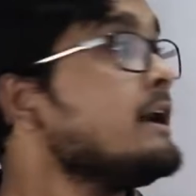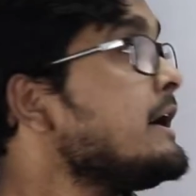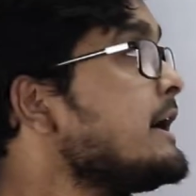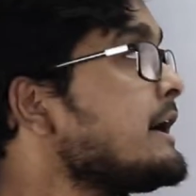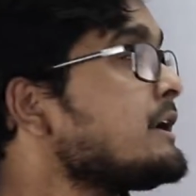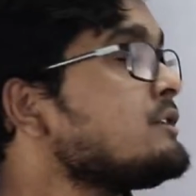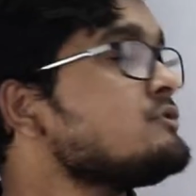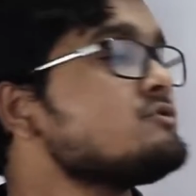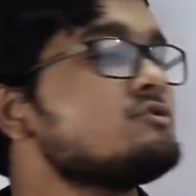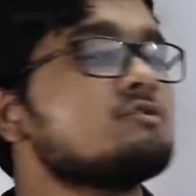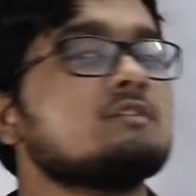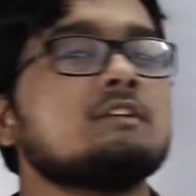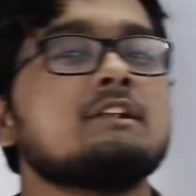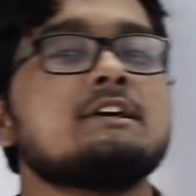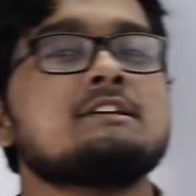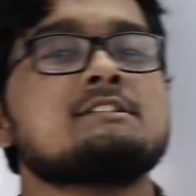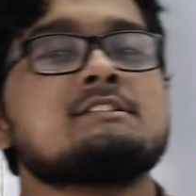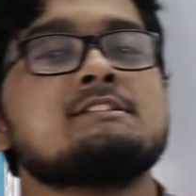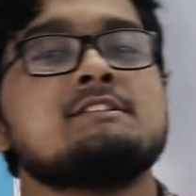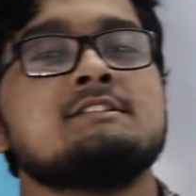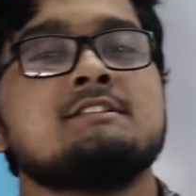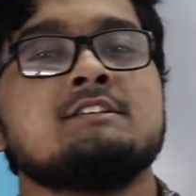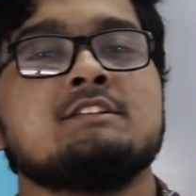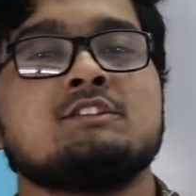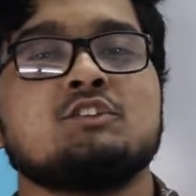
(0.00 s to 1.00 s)
এখন চলে
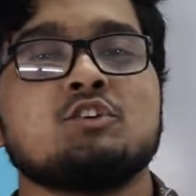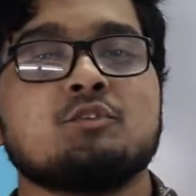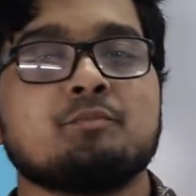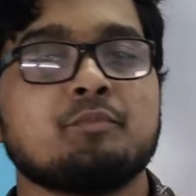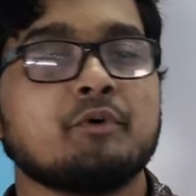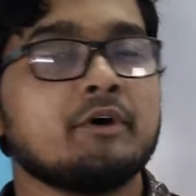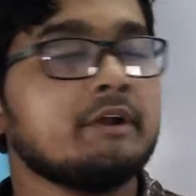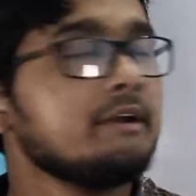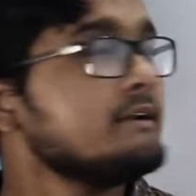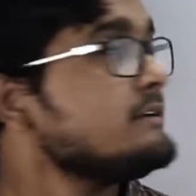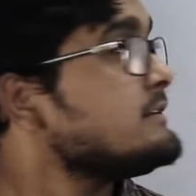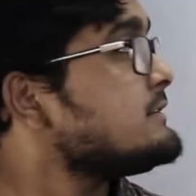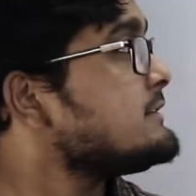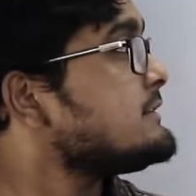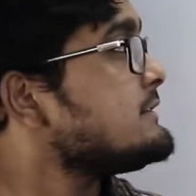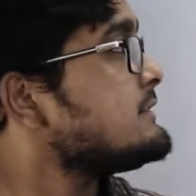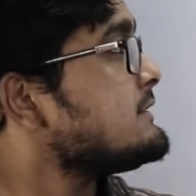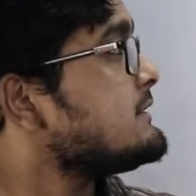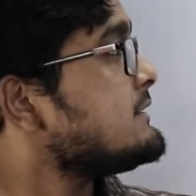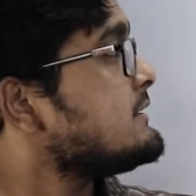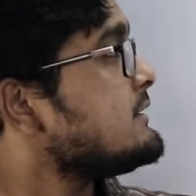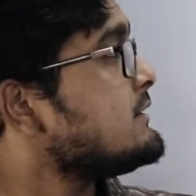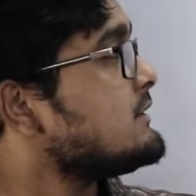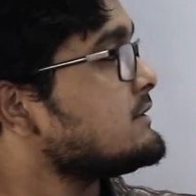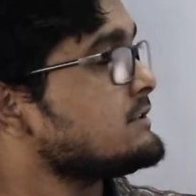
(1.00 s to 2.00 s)
আসি দ্বিতীয় পয়েন্ট
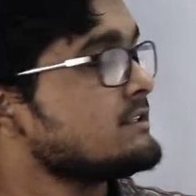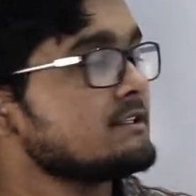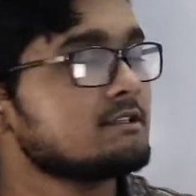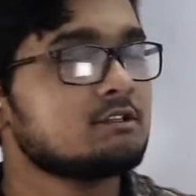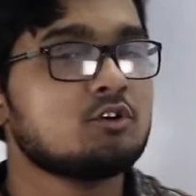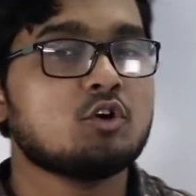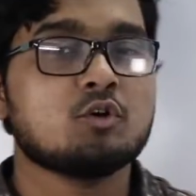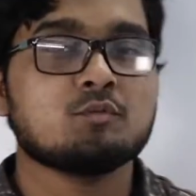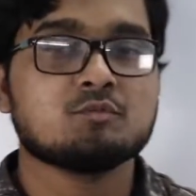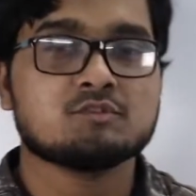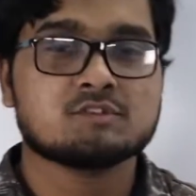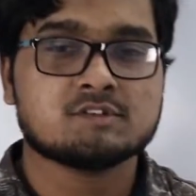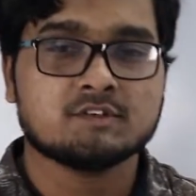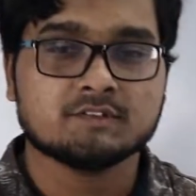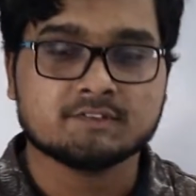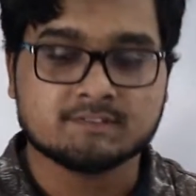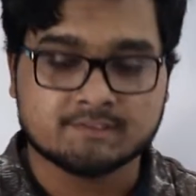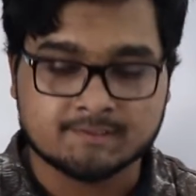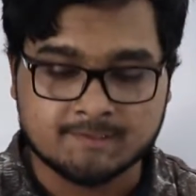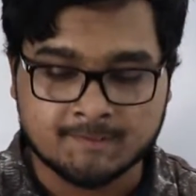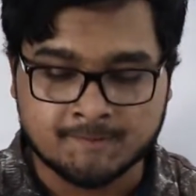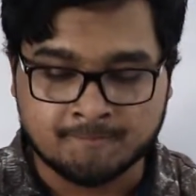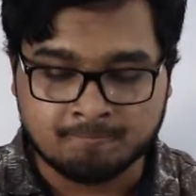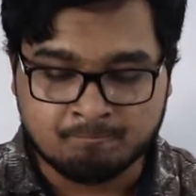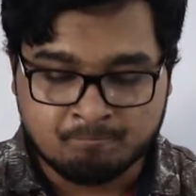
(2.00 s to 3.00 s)
অর্থাৎ
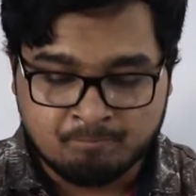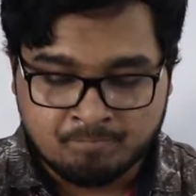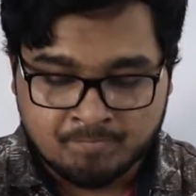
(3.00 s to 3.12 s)
কর্মসংস্থান